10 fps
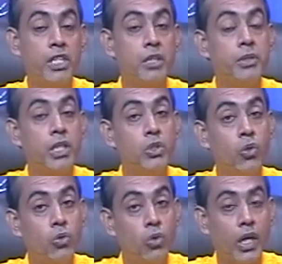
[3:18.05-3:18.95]
বিশেষ বিশেষ
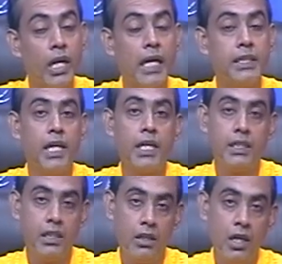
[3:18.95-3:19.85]
যোগগুলোকে কাজে
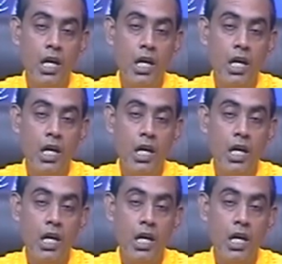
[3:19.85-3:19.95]
লাগিয়ে